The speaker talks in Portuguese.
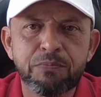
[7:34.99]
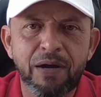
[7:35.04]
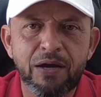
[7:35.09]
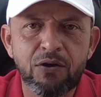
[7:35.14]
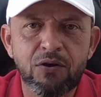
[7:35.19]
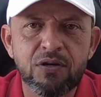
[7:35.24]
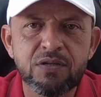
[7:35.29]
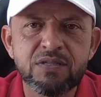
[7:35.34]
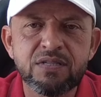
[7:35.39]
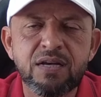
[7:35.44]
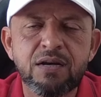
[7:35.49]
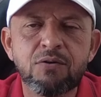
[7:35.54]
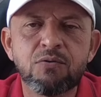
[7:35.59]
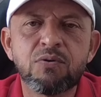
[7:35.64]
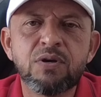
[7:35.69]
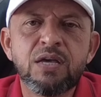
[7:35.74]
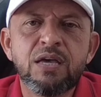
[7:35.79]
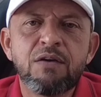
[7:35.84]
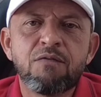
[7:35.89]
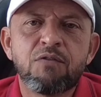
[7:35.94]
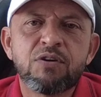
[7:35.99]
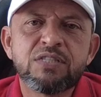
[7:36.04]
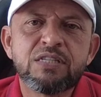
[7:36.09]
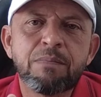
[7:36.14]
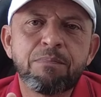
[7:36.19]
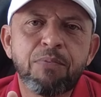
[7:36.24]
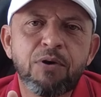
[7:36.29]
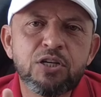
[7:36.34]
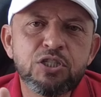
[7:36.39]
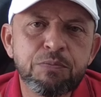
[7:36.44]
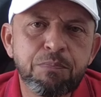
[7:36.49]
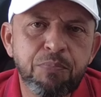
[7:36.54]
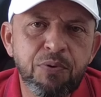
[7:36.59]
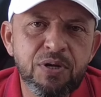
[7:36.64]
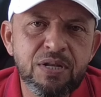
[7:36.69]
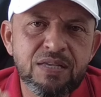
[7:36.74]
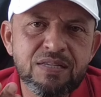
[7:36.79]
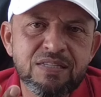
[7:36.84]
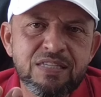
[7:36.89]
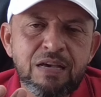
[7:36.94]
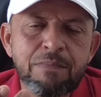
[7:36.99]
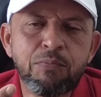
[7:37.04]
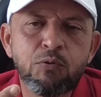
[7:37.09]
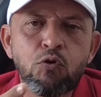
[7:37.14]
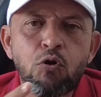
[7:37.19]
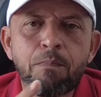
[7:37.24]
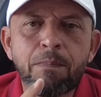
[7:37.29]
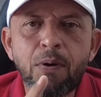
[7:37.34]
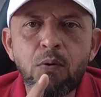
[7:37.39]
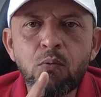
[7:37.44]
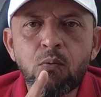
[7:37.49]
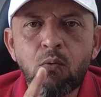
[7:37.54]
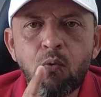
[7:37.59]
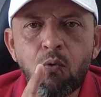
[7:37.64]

maiorzão, você pode, por exemplo, comprar um